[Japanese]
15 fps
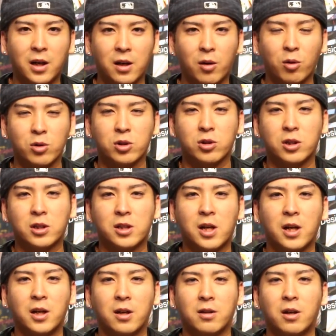えー、今週で
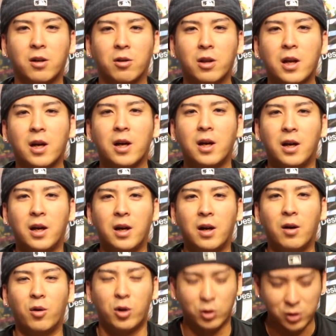使えなくなるので、
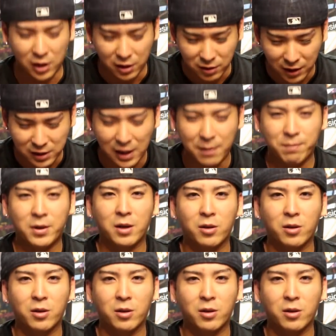えー、お気をつけください。